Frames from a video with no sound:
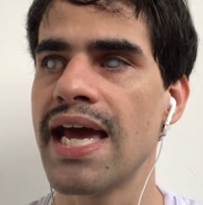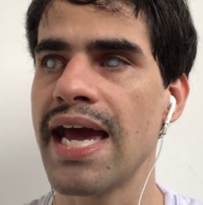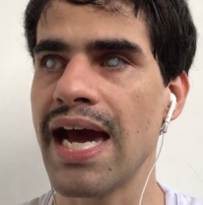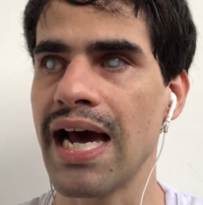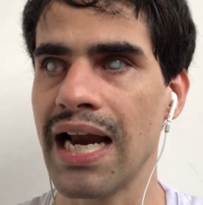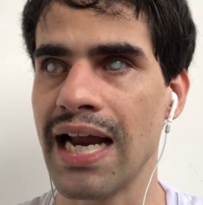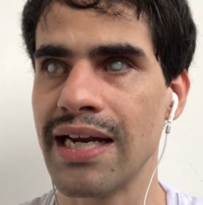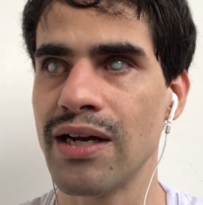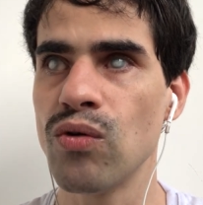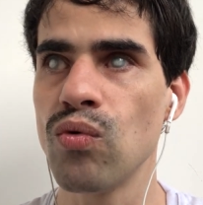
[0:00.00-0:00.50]

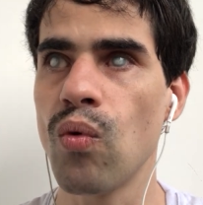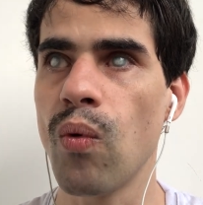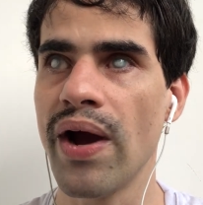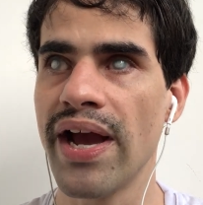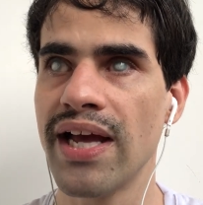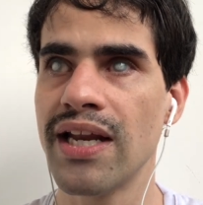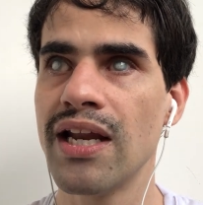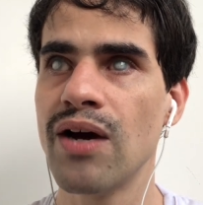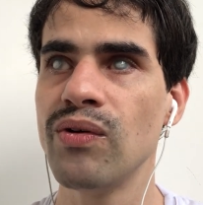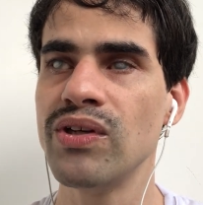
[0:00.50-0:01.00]
ela não,
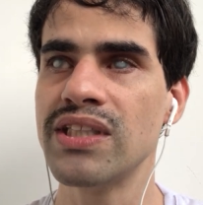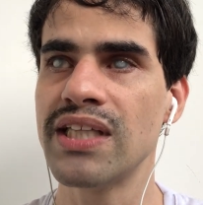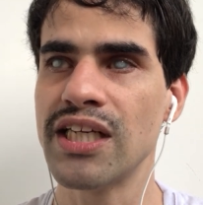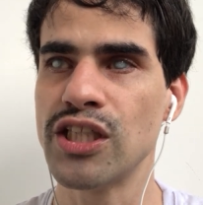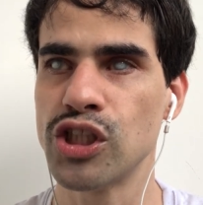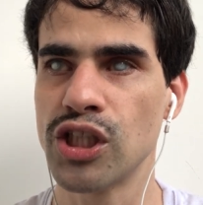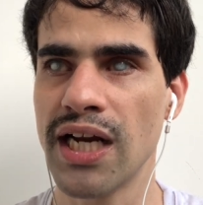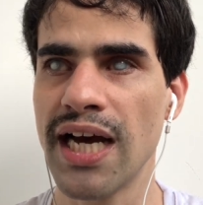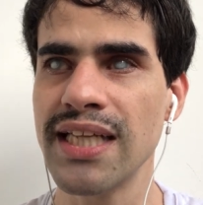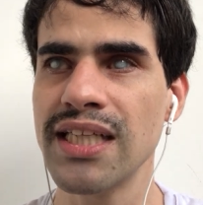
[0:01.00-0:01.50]
conhece, não
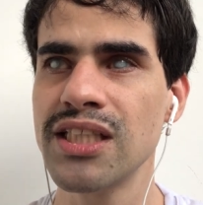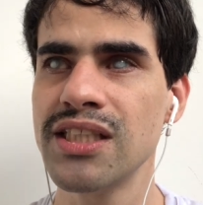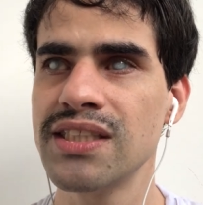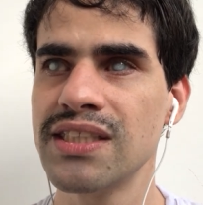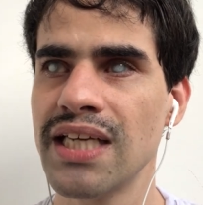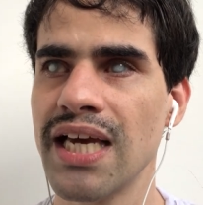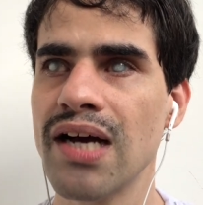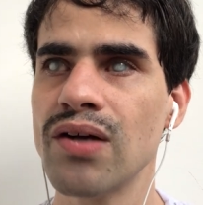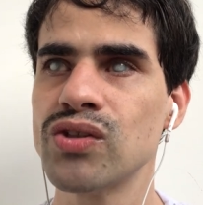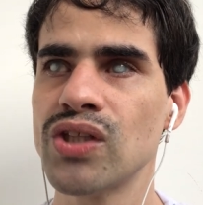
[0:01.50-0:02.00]
entende nada de
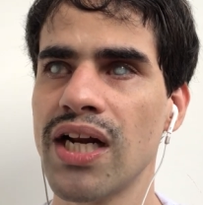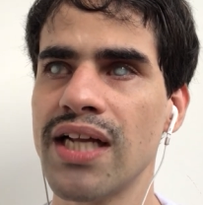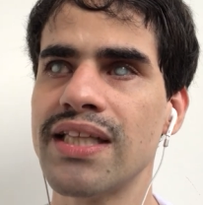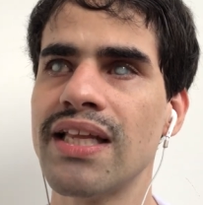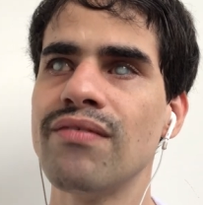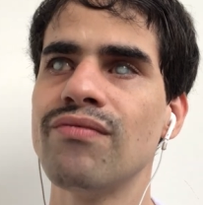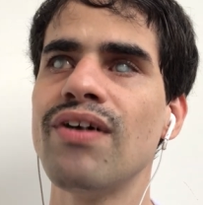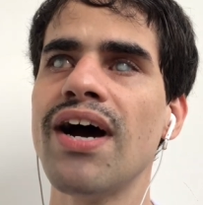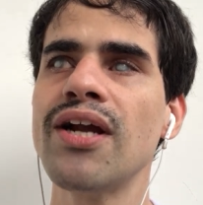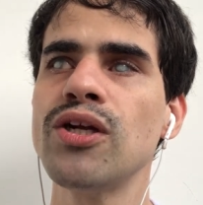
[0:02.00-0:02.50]
cegos, ela
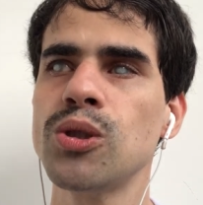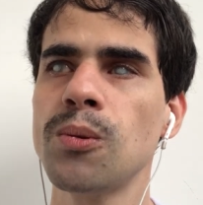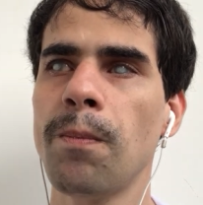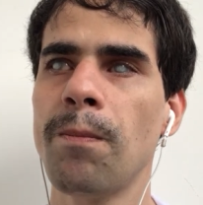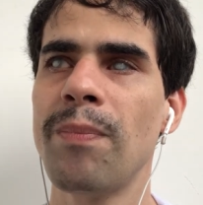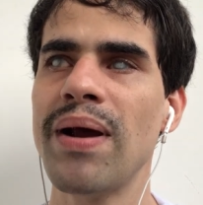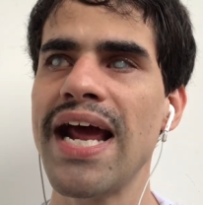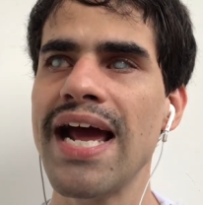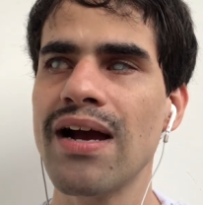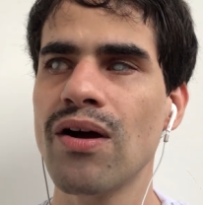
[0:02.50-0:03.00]
tem vários
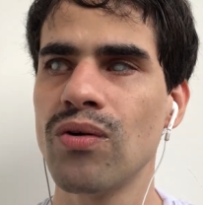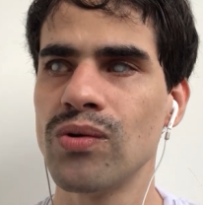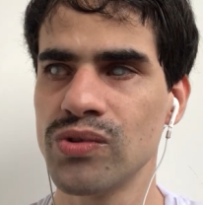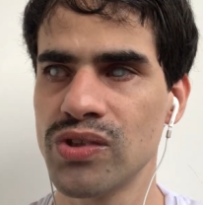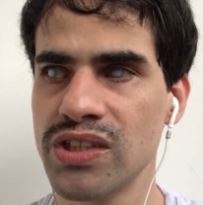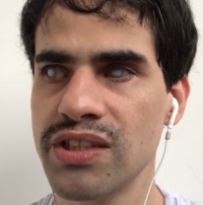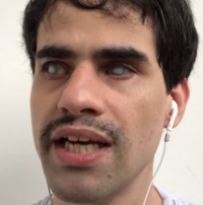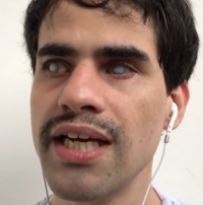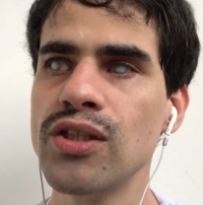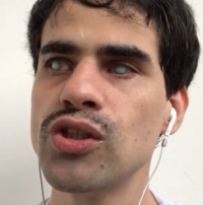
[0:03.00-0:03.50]

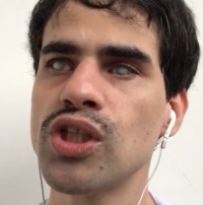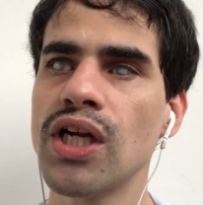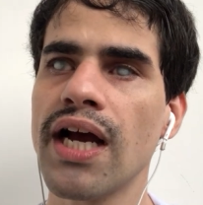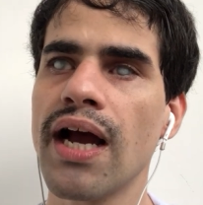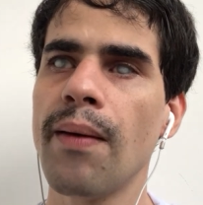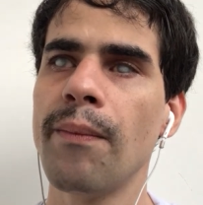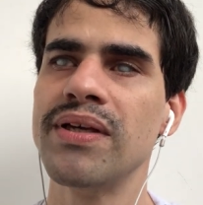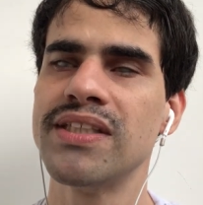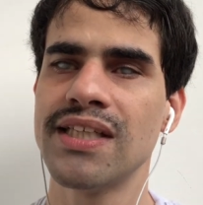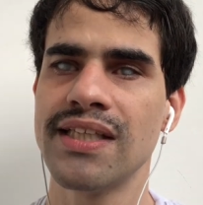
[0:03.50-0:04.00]
preconceitos na
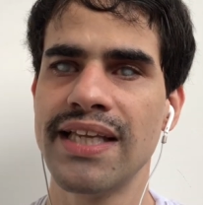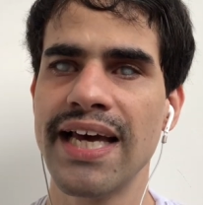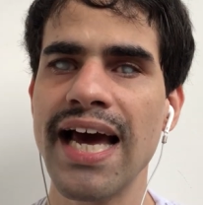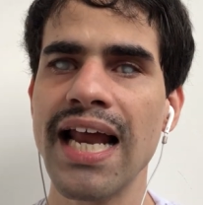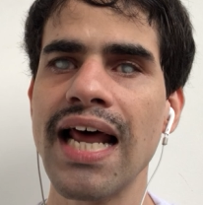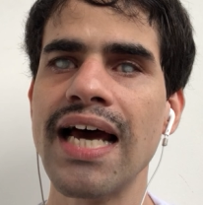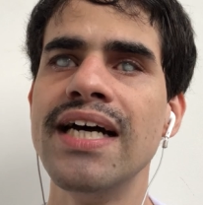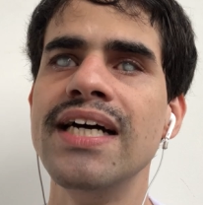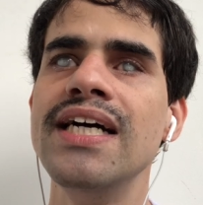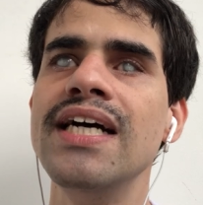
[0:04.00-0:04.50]
cabeça
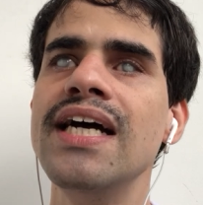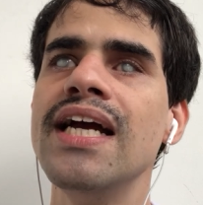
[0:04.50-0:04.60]
dela